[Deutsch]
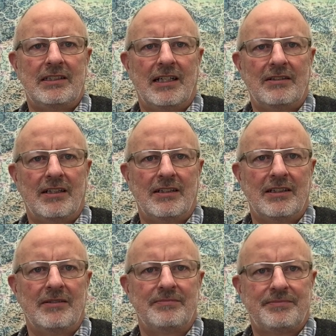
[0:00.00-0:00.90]
Sie auch da
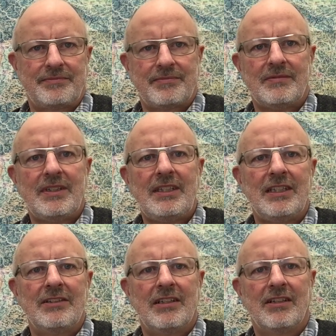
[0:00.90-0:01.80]
dann
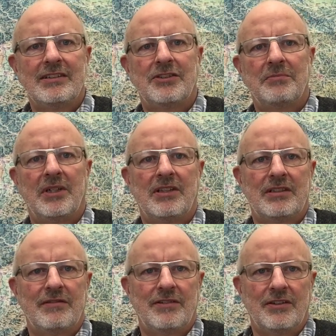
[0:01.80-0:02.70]
in ganz
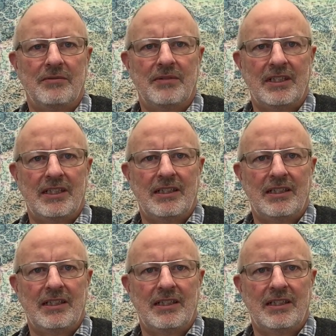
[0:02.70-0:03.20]
kompakter Form